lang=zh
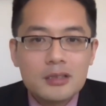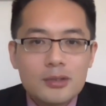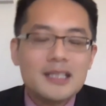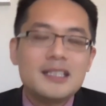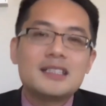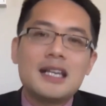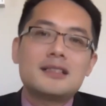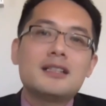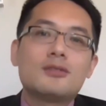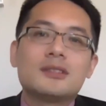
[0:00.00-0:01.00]
所以你在
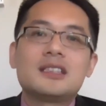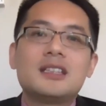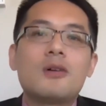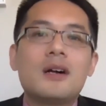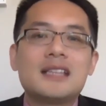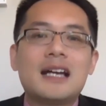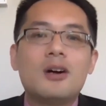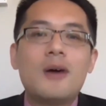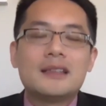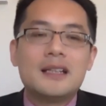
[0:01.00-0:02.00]
这种情况下
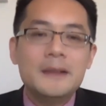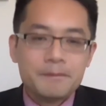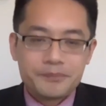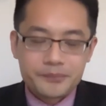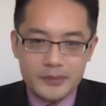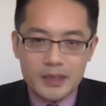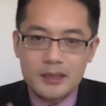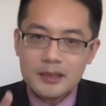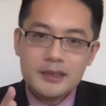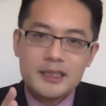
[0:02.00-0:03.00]
的话呢，
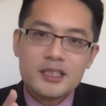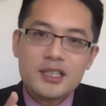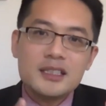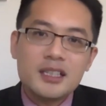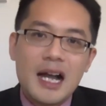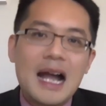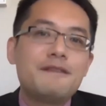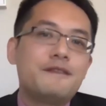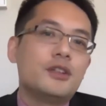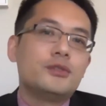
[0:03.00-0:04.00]
你申请
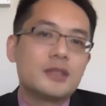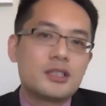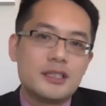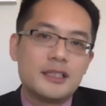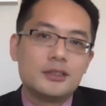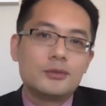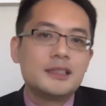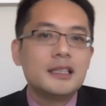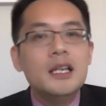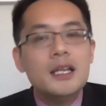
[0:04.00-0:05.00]
哈佛用的是这个东
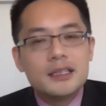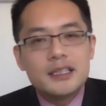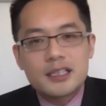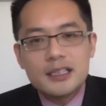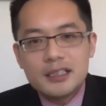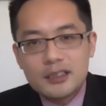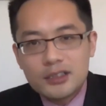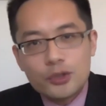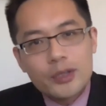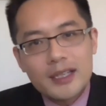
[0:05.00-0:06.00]
西，你申
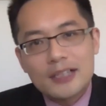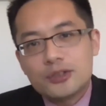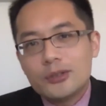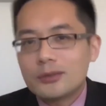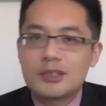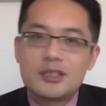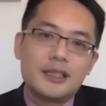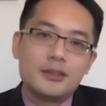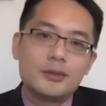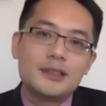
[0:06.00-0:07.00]
请纽约大学用的是
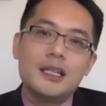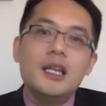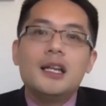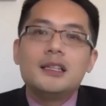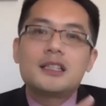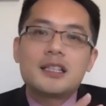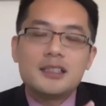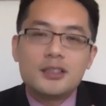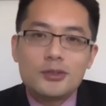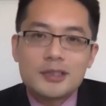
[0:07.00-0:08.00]
这个东西，你申
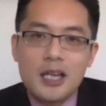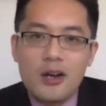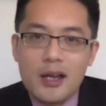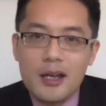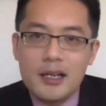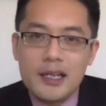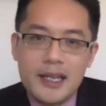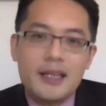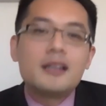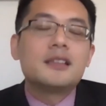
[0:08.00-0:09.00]
请
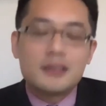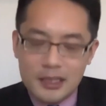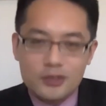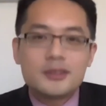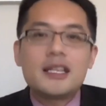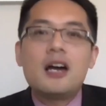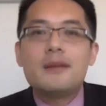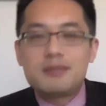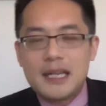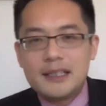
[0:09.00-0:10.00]
UCLA 啊，那当然
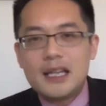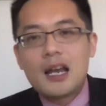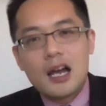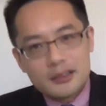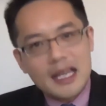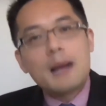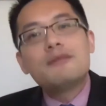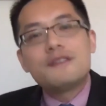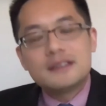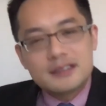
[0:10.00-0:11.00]
UCLA 不太一样了哈，大
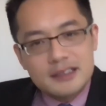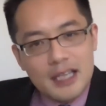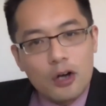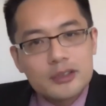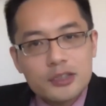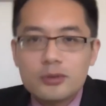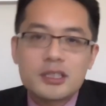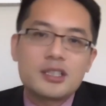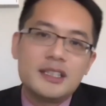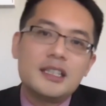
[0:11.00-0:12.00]
部分私校它用
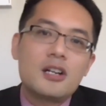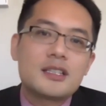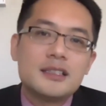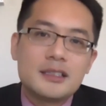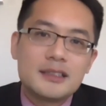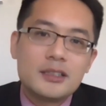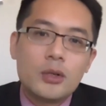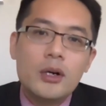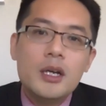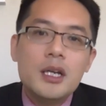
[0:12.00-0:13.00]
的是一套申请系
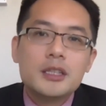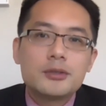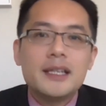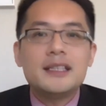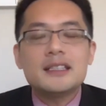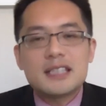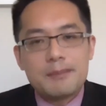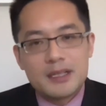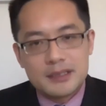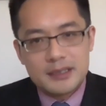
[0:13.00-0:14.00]
统，所以你
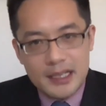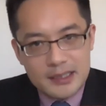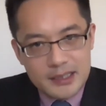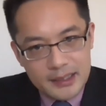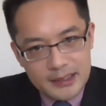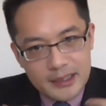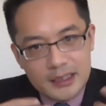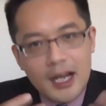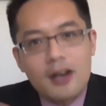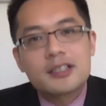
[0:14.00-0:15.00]
怎么在这
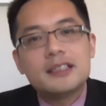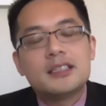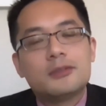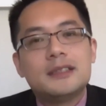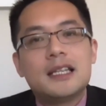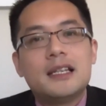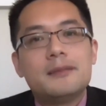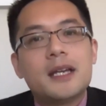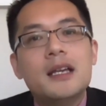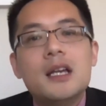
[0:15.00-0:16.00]
一套申请文件
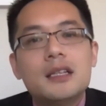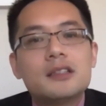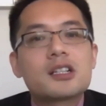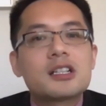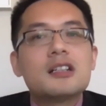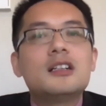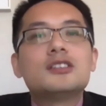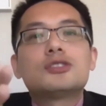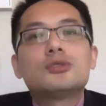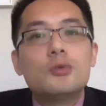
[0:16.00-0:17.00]
里边？能适
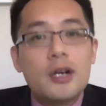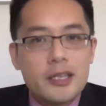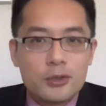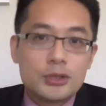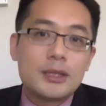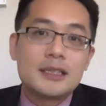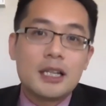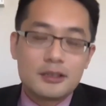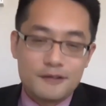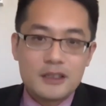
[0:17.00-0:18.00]
合所有学
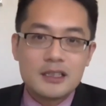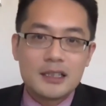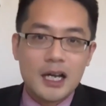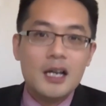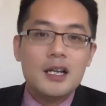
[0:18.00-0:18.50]
校的风格呢？